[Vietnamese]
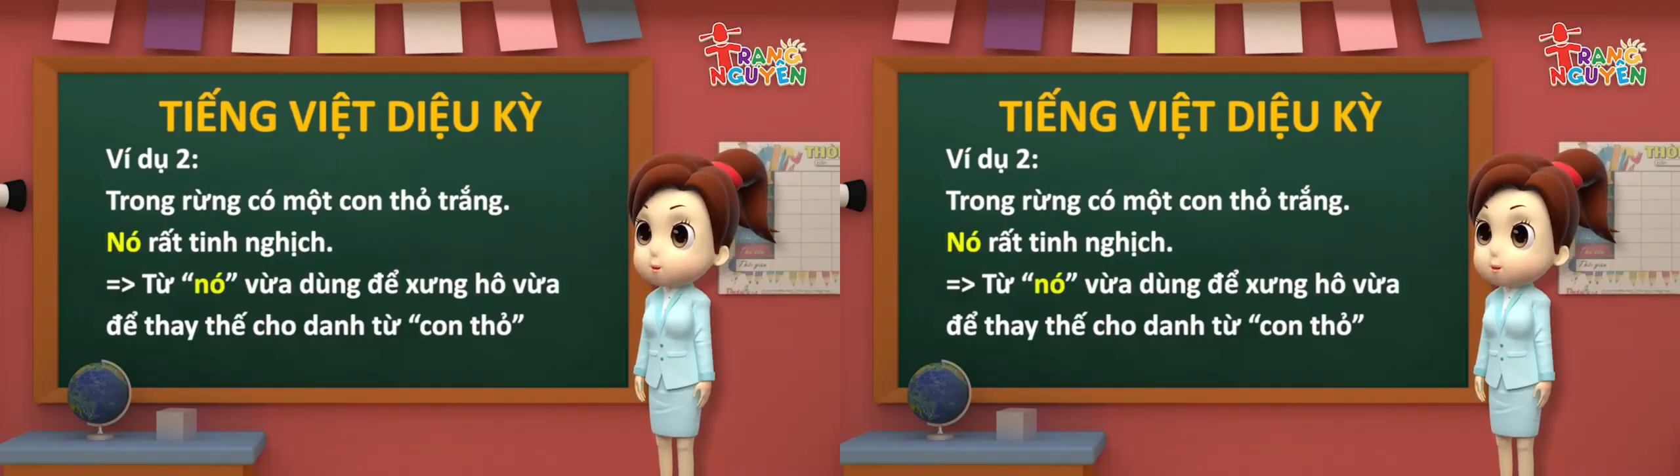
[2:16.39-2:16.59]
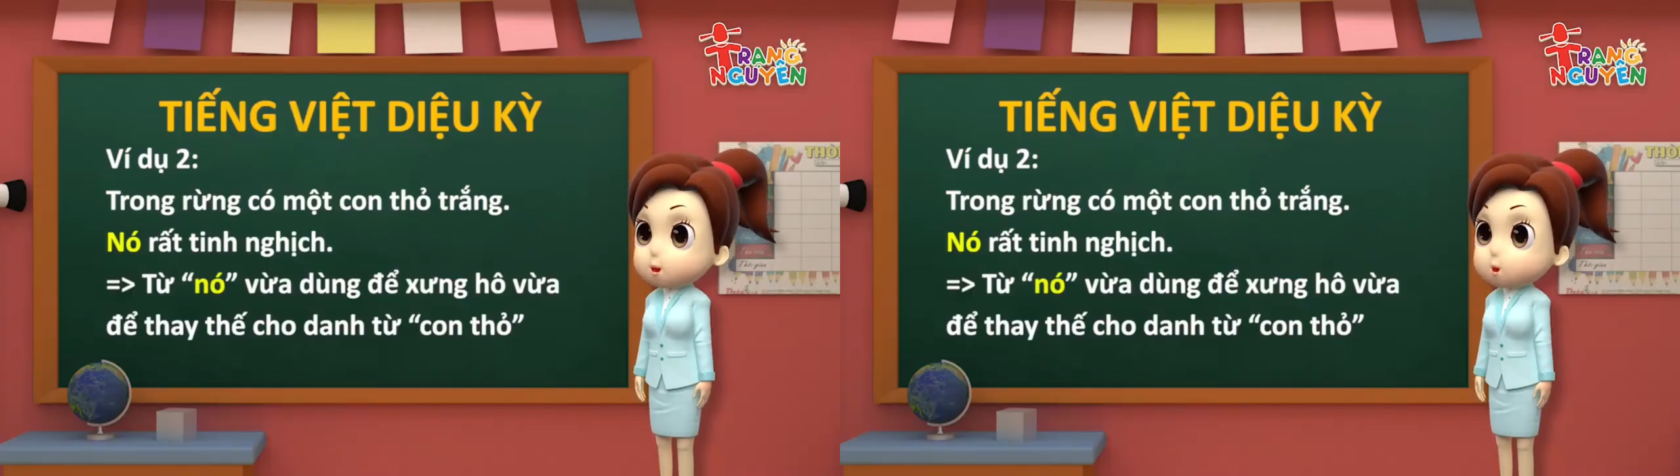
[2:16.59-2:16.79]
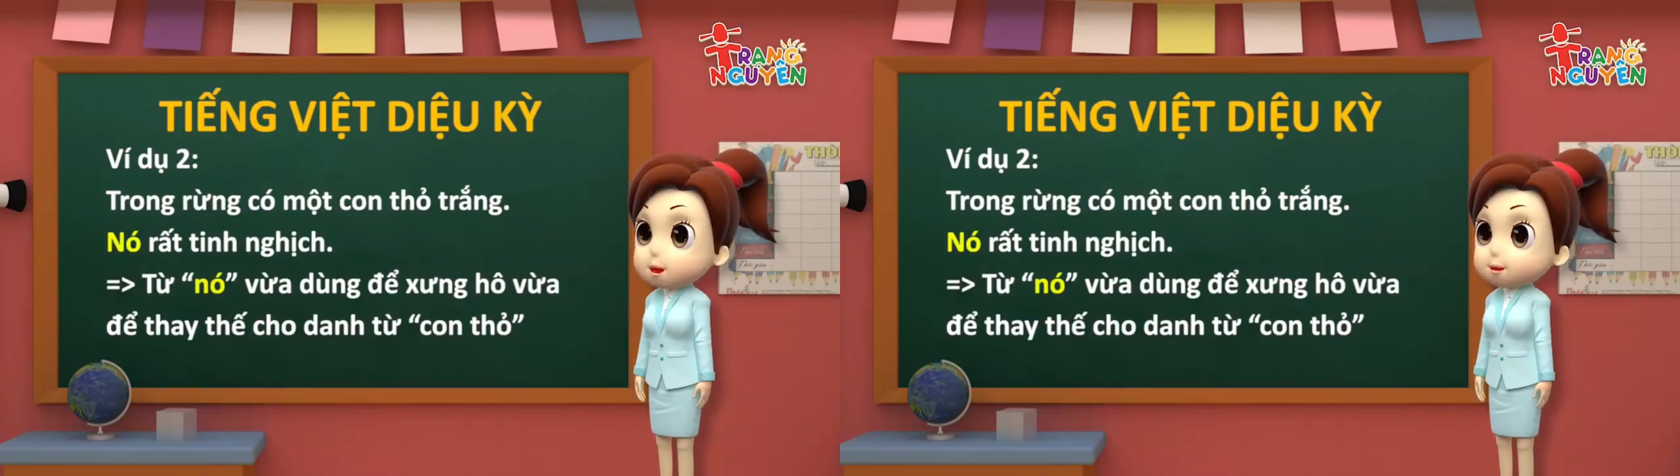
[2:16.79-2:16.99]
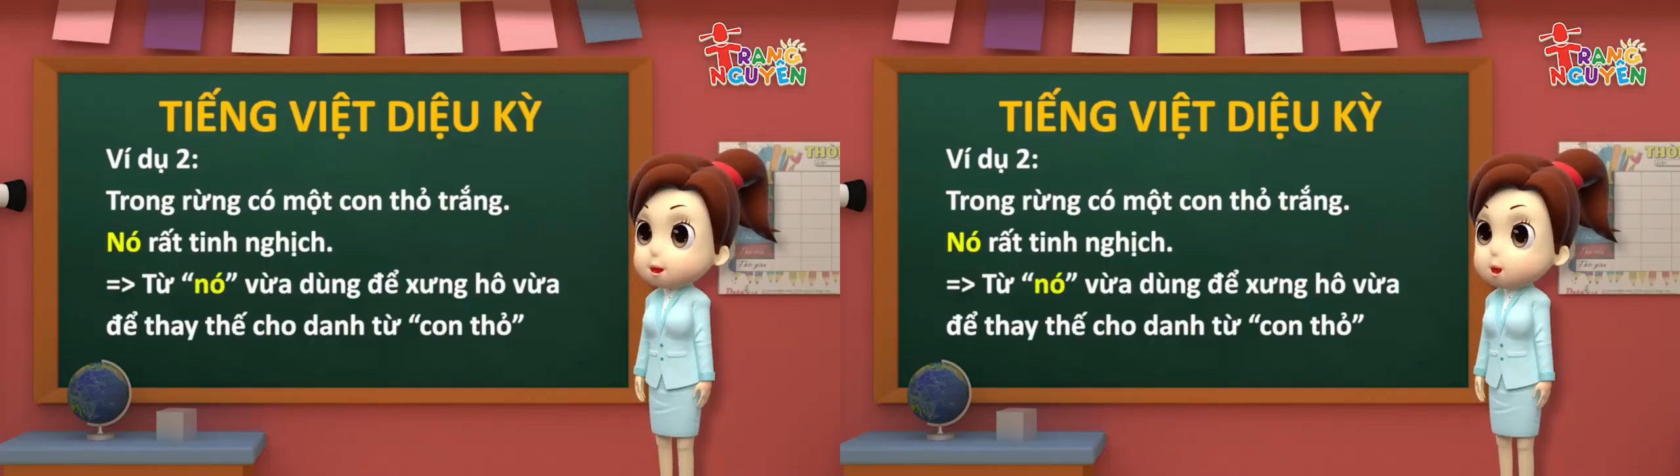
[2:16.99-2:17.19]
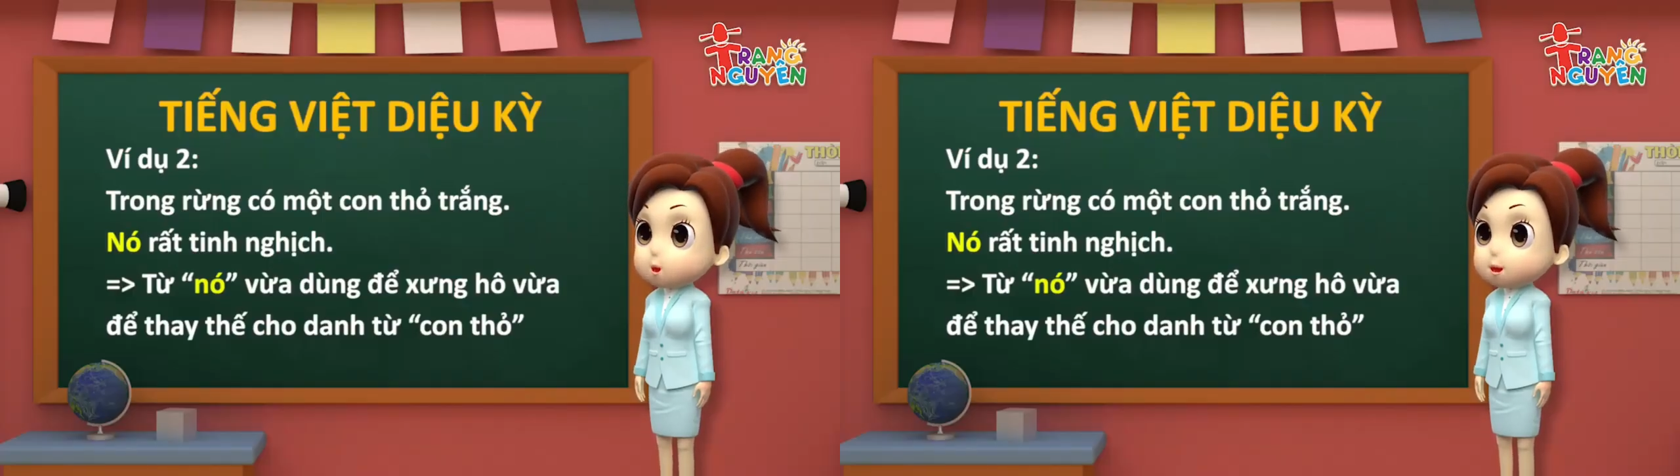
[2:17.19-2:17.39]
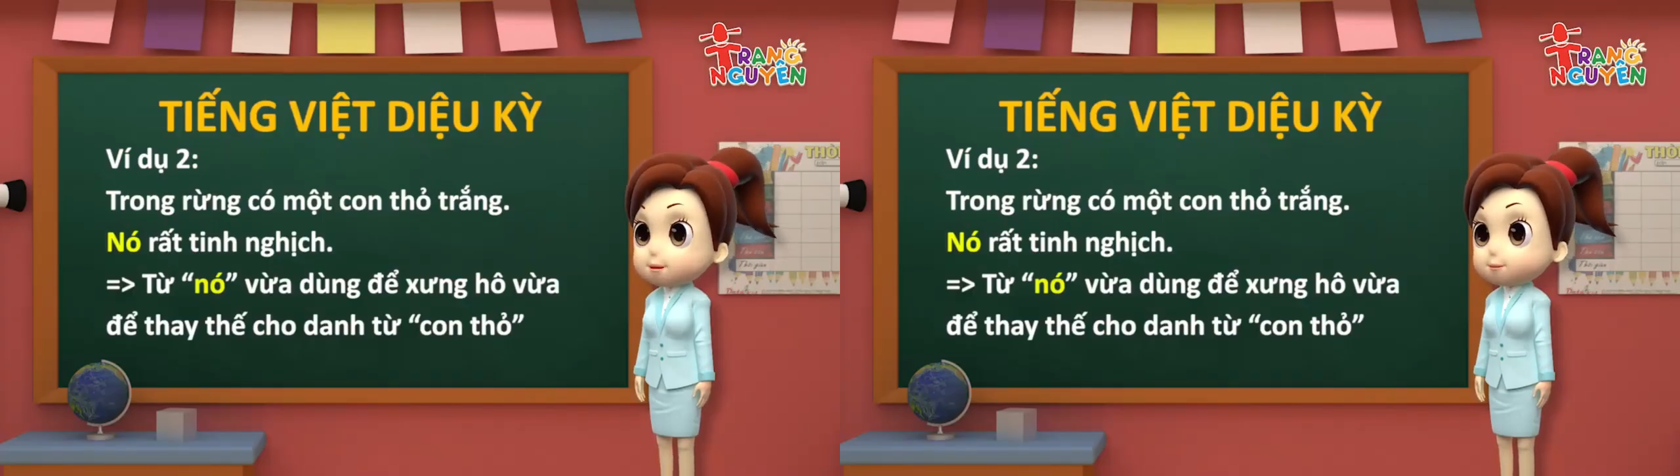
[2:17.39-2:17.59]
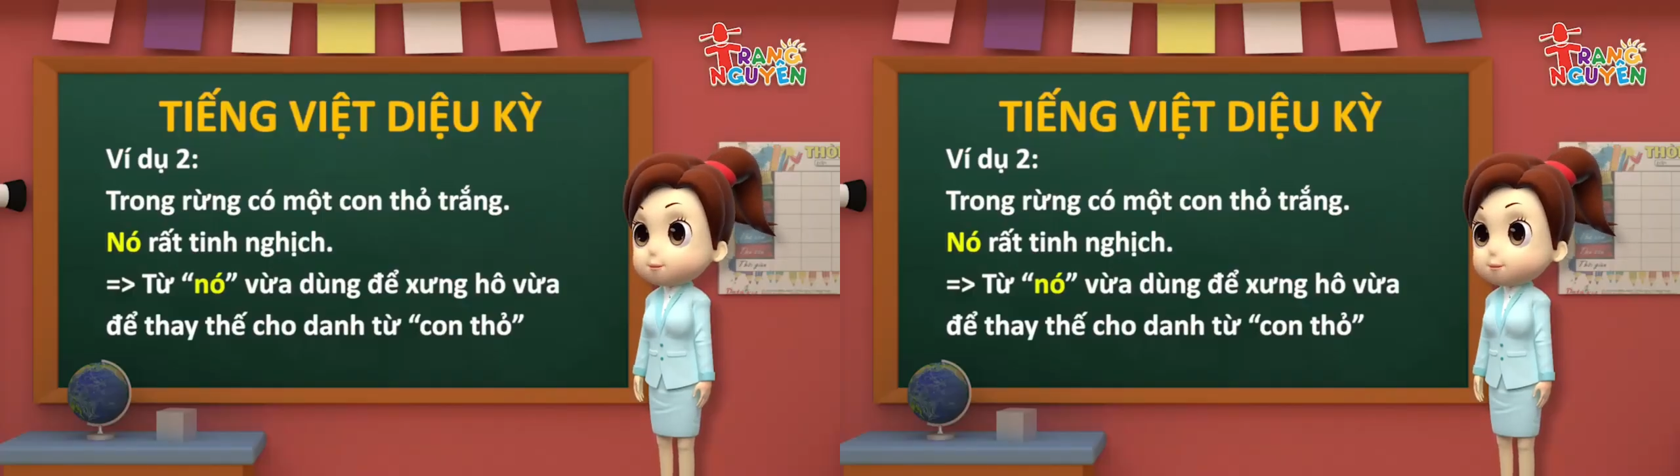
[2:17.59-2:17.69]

vừa dùng để thay